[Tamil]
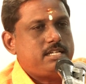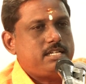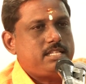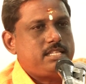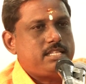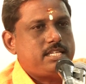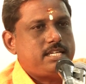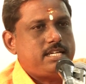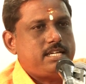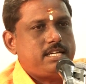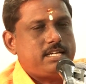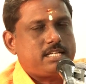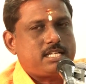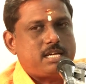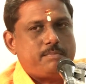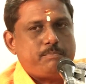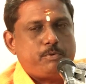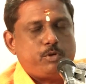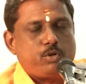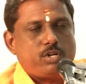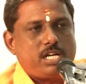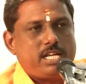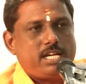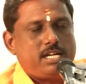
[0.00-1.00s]
இந்த
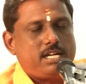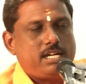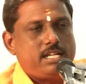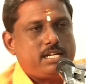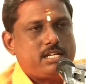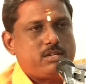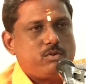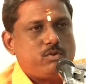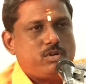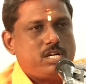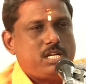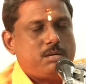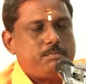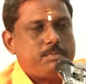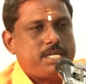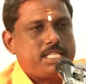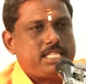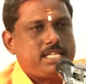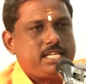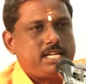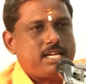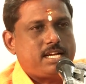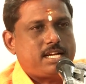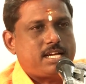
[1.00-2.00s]
கம்ப்யூட்டர் லைனில் இருக்கவங்களாம்
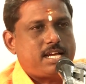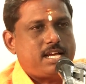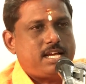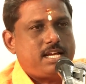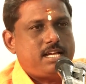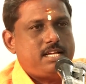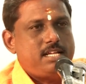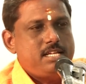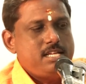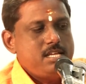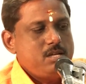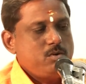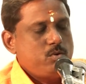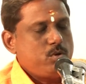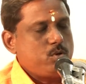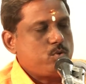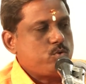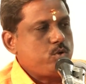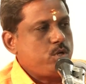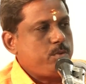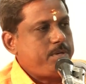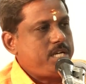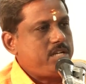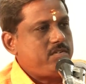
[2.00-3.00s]
பார்த்தீங்கன்னாக்கா ஒரு
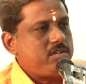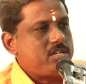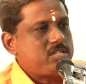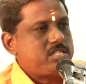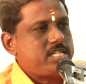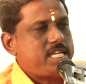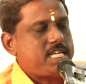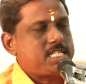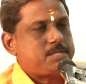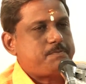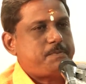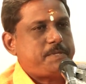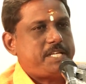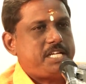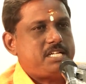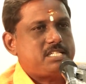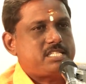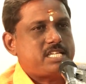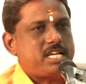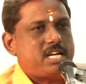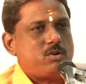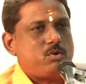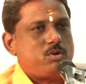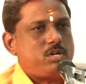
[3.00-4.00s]
குறிப்பிட்ட வருஷம்
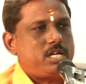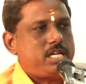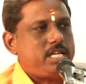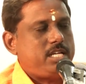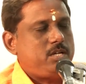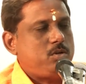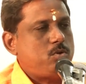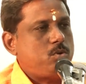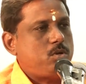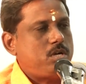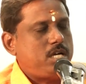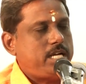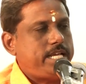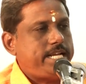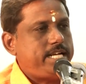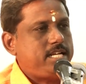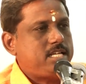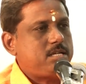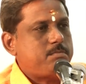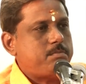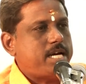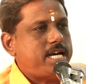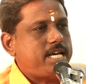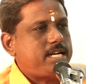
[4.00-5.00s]
எக்ஸ்பீரியன்ஸ் ஆனோன்னா இன்னொரு
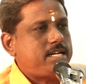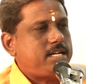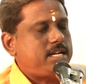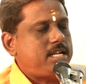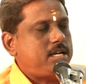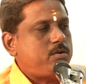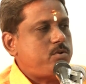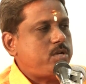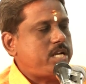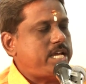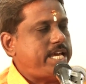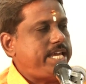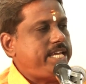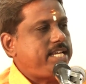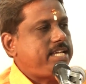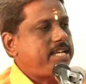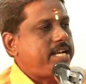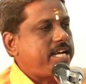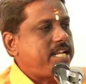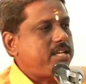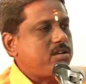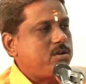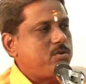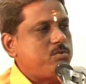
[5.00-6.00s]
லைனுக்கு மாறினா ஒரு ஹைக்
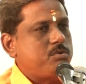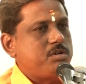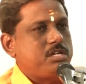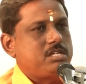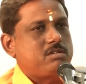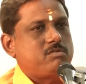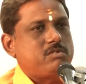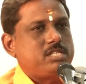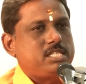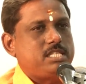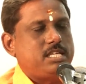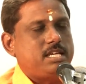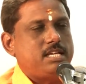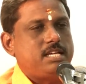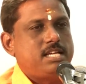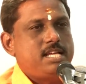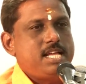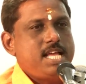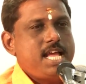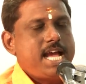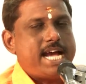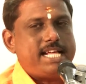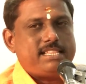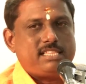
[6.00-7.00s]
கிடைக்கும் அவங்களுக்கு வந்து
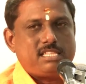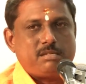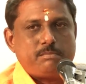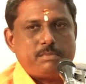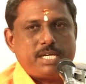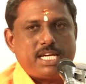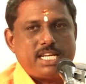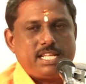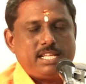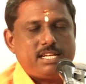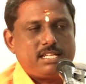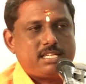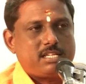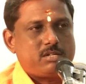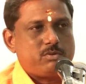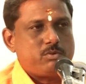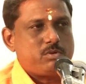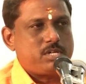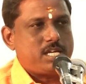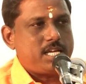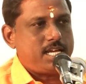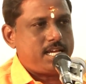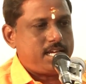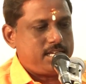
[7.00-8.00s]
அந்த மாதிரி
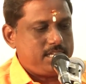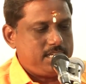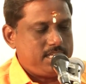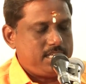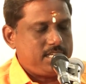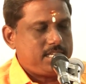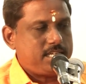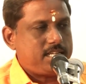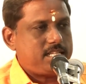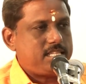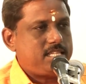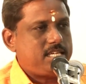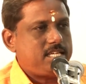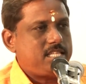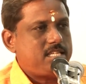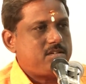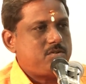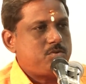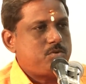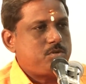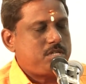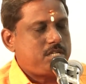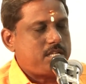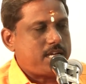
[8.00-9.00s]
இருக்கிறவங்க இருக்கிறத இதை
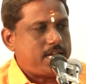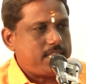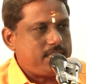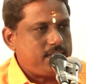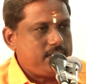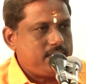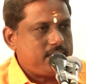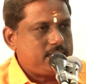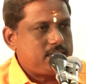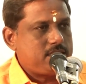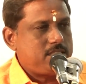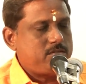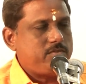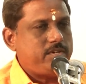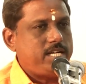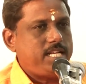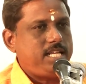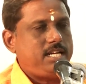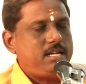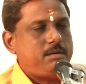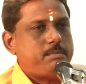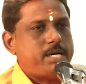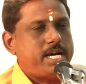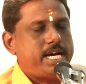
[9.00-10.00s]
விட்டு அதிலிருந்து
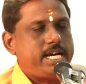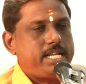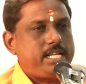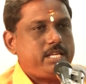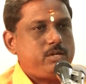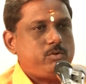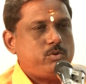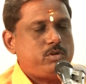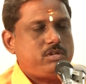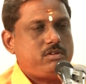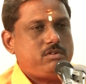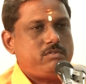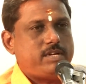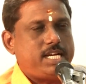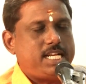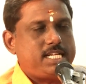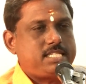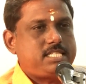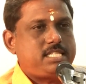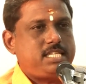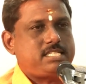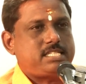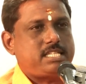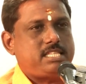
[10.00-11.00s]
வெளியில் மாறி ஒரு
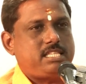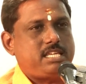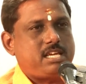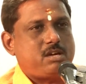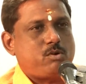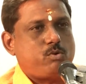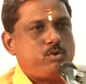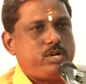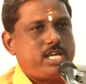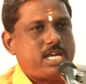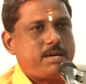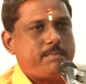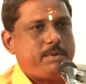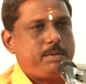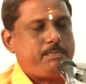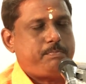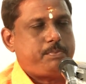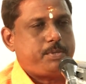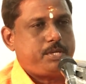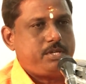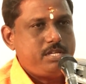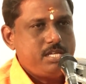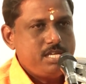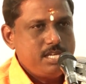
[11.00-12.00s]
வளர்ச்சியை சந்திக்கக்கூடிய
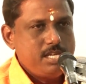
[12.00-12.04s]
அமைப்பு